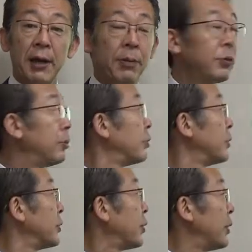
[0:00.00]
まあ、この順
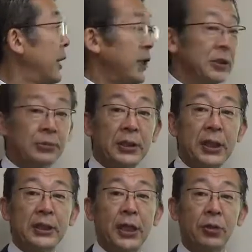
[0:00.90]
に沿って進め
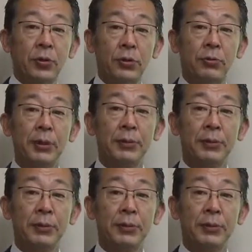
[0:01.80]
ていきたいと思います